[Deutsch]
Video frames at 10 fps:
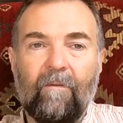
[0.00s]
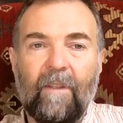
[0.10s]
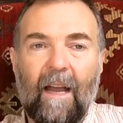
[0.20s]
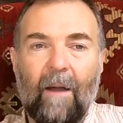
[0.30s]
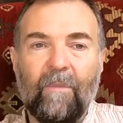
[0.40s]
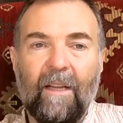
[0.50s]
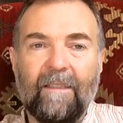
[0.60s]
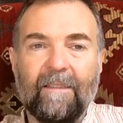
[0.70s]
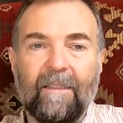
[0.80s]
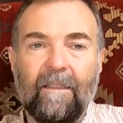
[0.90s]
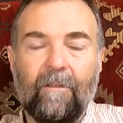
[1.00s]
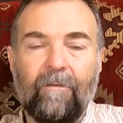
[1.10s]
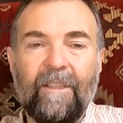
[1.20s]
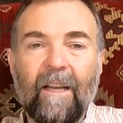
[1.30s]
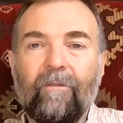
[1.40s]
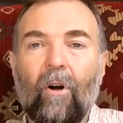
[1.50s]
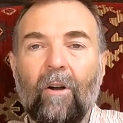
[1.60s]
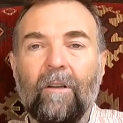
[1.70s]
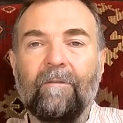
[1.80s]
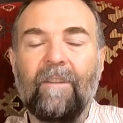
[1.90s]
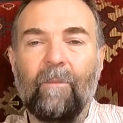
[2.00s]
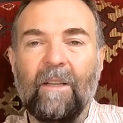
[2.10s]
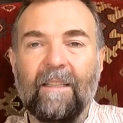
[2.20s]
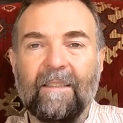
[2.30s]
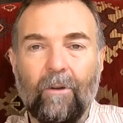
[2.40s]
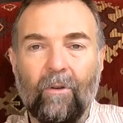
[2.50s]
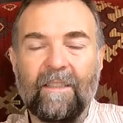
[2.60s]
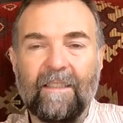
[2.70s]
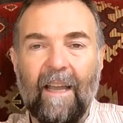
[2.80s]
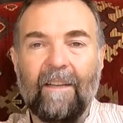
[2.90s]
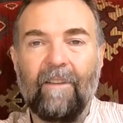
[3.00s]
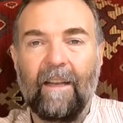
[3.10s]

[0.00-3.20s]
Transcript: wir haben ja diese vier Wochen Fermentationszeit,